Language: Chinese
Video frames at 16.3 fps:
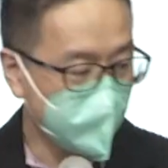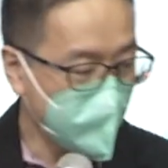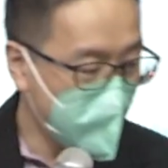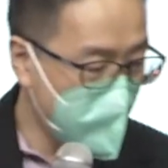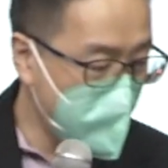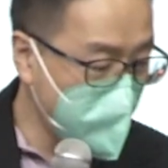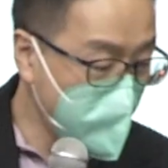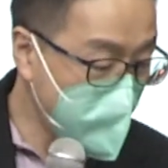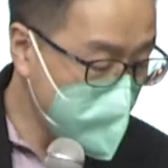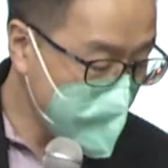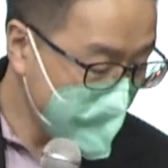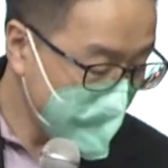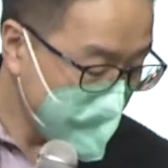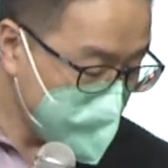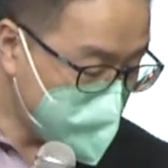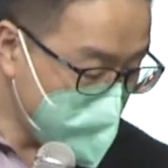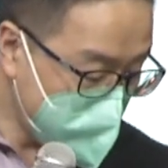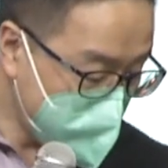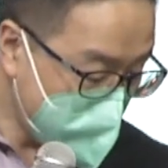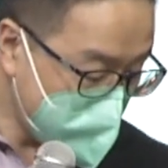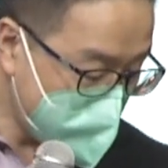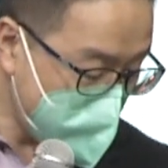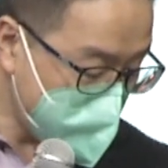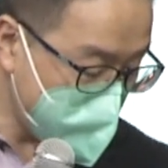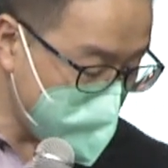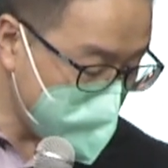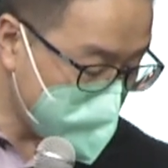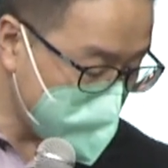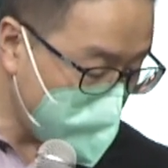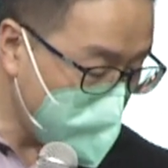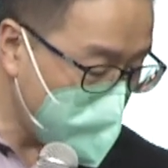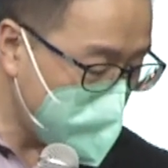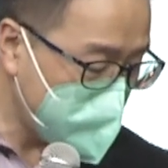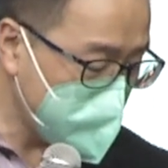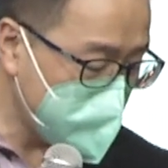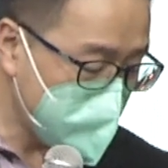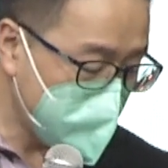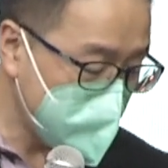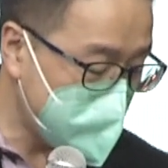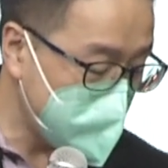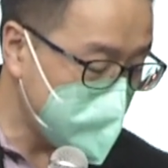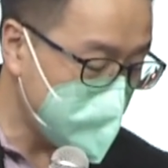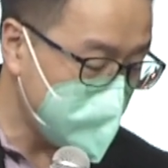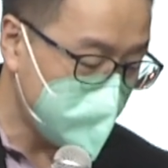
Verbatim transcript: 好了，所以在这一边的时候，我我真的